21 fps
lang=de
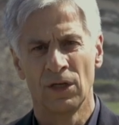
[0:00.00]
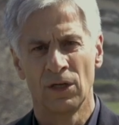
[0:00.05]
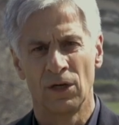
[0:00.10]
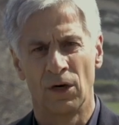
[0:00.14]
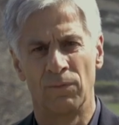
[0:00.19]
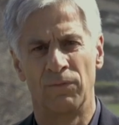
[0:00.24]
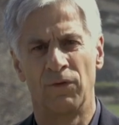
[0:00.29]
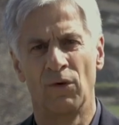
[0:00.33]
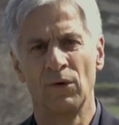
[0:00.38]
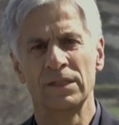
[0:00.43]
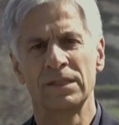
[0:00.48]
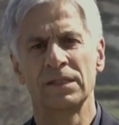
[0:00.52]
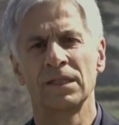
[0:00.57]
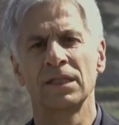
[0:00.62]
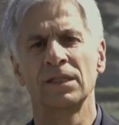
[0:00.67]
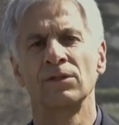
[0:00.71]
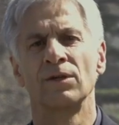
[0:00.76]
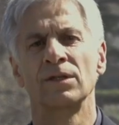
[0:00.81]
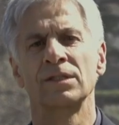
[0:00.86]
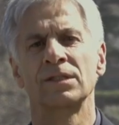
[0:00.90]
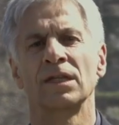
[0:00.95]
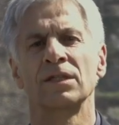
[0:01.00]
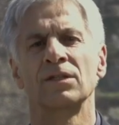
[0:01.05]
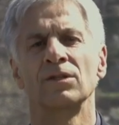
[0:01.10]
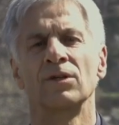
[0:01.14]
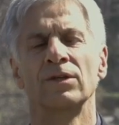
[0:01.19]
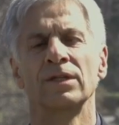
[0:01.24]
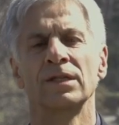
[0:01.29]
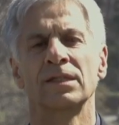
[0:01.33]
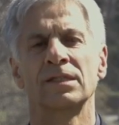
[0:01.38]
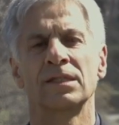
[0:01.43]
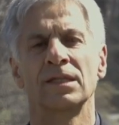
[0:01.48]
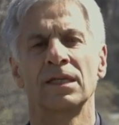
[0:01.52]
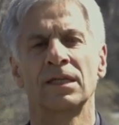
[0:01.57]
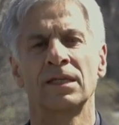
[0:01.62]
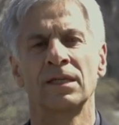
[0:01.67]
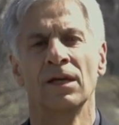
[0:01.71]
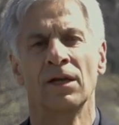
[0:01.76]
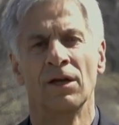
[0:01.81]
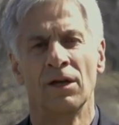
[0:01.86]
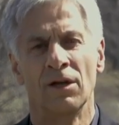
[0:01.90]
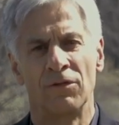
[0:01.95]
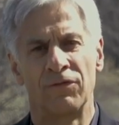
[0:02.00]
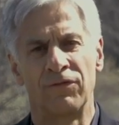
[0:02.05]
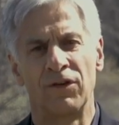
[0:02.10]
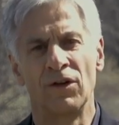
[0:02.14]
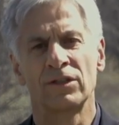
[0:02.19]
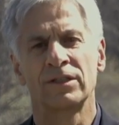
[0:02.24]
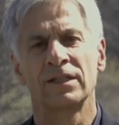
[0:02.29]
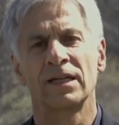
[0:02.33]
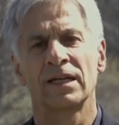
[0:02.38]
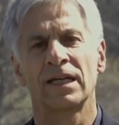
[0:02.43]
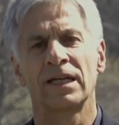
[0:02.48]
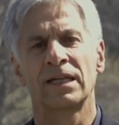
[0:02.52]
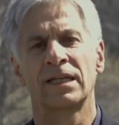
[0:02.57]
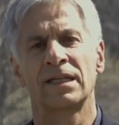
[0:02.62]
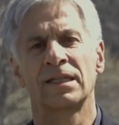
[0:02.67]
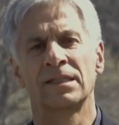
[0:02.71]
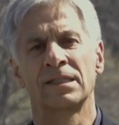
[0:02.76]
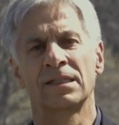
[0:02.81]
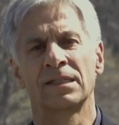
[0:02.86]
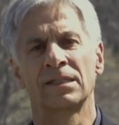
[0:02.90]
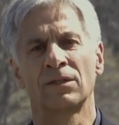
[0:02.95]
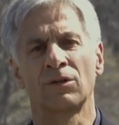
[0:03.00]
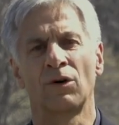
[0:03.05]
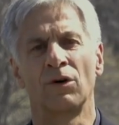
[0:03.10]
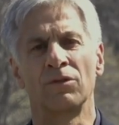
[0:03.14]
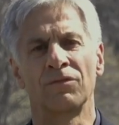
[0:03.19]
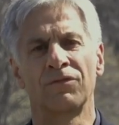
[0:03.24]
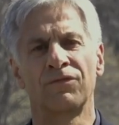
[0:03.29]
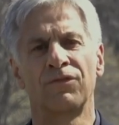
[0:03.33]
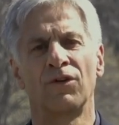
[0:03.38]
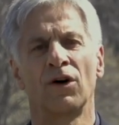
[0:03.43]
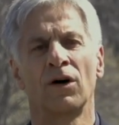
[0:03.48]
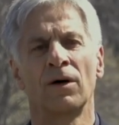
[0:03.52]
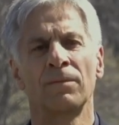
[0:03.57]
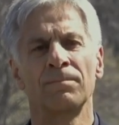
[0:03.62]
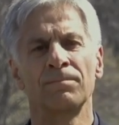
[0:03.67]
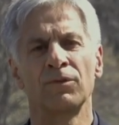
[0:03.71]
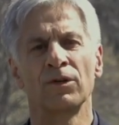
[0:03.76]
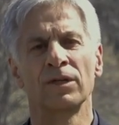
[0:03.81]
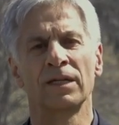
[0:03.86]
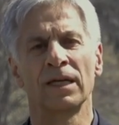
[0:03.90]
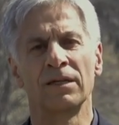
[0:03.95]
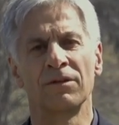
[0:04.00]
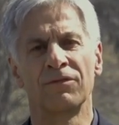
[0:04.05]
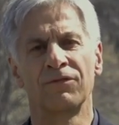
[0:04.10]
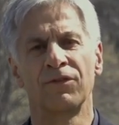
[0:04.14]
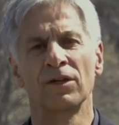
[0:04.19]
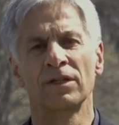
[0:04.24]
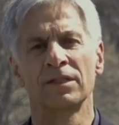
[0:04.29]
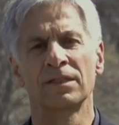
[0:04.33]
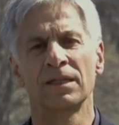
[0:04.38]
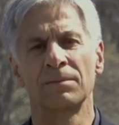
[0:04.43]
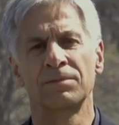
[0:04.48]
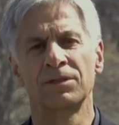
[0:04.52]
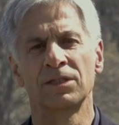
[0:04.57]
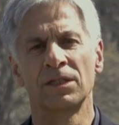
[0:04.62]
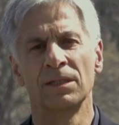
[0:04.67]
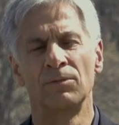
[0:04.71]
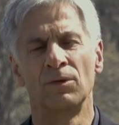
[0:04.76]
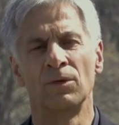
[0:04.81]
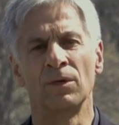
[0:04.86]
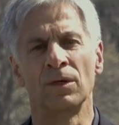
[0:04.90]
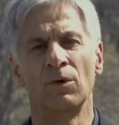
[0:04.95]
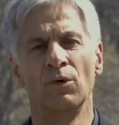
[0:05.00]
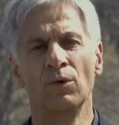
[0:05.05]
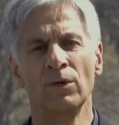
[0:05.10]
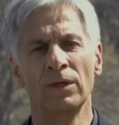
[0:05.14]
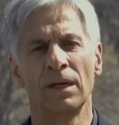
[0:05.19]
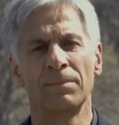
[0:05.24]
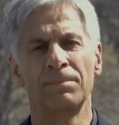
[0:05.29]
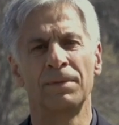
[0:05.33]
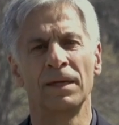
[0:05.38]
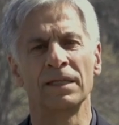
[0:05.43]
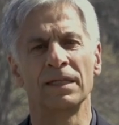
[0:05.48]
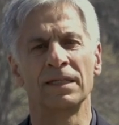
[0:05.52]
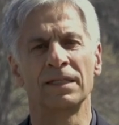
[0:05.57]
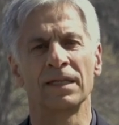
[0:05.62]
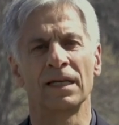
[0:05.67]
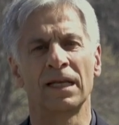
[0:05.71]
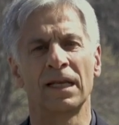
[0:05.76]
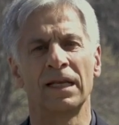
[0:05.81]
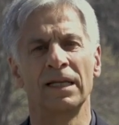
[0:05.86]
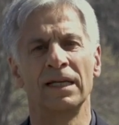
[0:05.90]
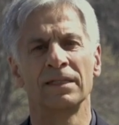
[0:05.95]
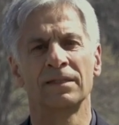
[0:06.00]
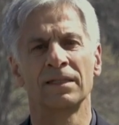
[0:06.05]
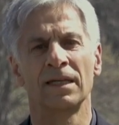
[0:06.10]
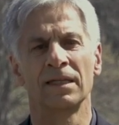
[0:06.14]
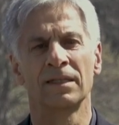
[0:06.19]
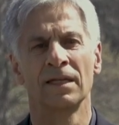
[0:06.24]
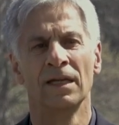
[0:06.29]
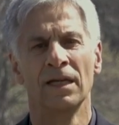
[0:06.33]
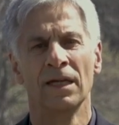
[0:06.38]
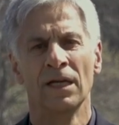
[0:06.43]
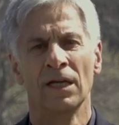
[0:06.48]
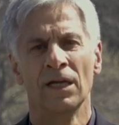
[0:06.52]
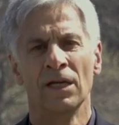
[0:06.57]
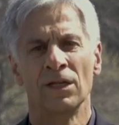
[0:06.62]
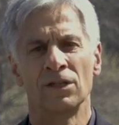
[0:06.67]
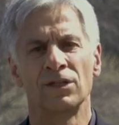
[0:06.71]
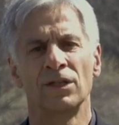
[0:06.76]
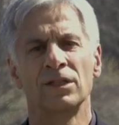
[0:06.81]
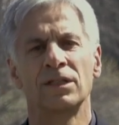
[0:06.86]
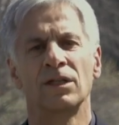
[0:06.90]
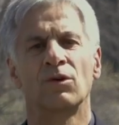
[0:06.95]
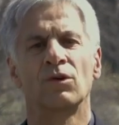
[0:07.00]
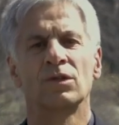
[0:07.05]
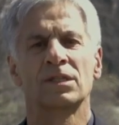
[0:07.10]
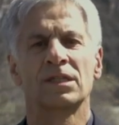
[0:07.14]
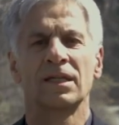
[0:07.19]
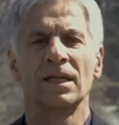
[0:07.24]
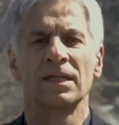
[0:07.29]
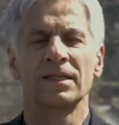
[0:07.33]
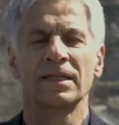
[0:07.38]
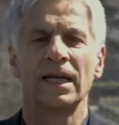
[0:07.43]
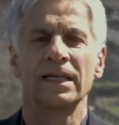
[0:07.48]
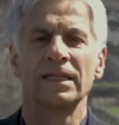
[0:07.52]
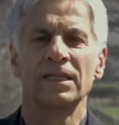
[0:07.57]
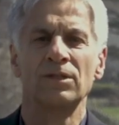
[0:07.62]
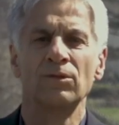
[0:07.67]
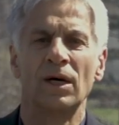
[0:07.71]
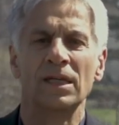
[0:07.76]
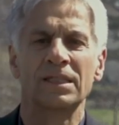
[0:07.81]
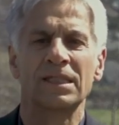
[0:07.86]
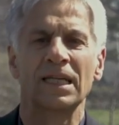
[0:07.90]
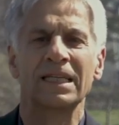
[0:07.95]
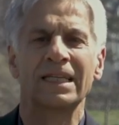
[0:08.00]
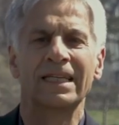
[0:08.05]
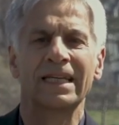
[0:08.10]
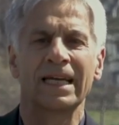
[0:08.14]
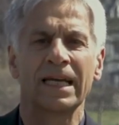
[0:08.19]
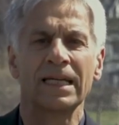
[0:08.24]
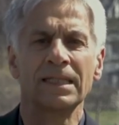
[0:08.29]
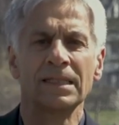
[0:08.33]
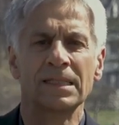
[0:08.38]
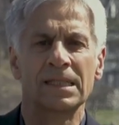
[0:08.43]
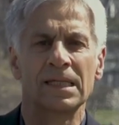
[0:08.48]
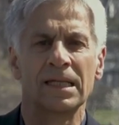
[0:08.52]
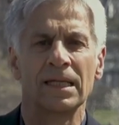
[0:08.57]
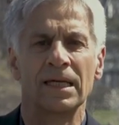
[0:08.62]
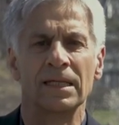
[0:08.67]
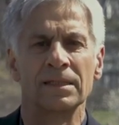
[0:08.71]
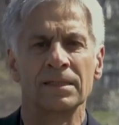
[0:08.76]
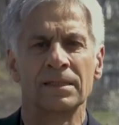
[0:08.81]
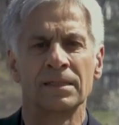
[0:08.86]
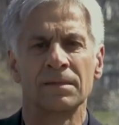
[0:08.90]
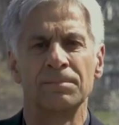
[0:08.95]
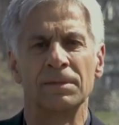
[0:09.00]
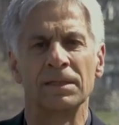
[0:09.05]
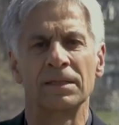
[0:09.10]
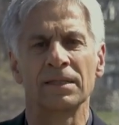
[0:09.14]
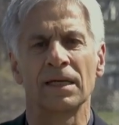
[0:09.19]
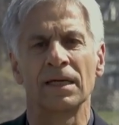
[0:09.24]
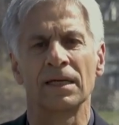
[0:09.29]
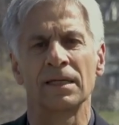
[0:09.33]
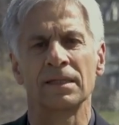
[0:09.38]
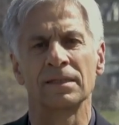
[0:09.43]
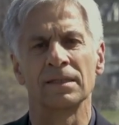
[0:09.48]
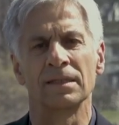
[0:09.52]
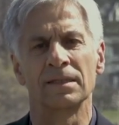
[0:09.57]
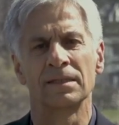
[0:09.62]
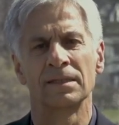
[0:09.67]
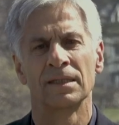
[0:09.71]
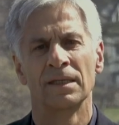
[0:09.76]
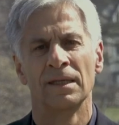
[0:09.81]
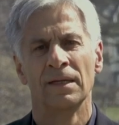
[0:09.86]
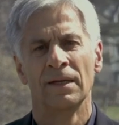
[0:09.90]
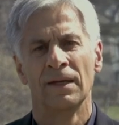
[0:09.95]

obwohl sie sich 1990 völkerrechtskonform durch eine Volksabstimmung unabhängig erklärt hat, sondern die Russland eigentlich nur als ein Grenzland betrachtet.